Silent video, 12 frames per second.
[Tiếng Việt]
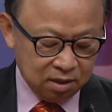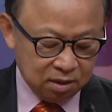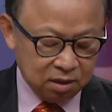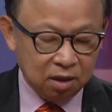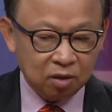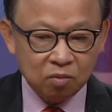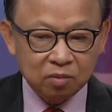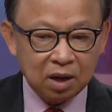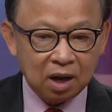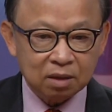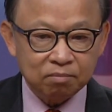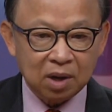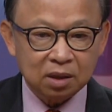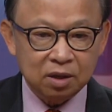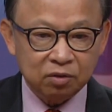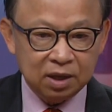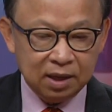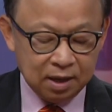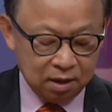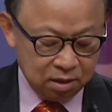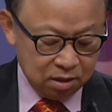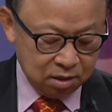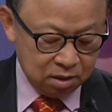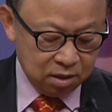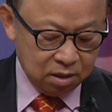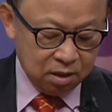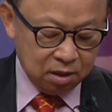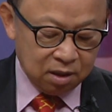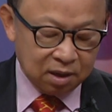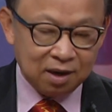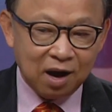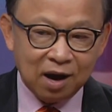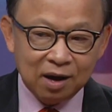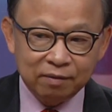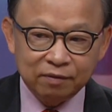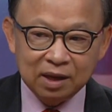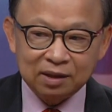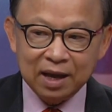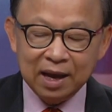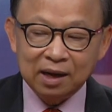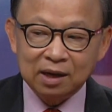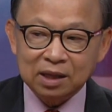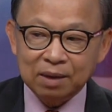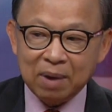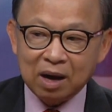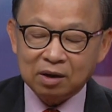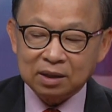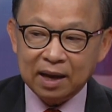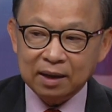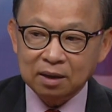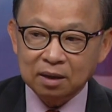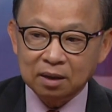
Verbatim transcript: thì nó cũng dạ, khất mất nhiều thời gian cái, cái đó về tiền đó thì bà có thể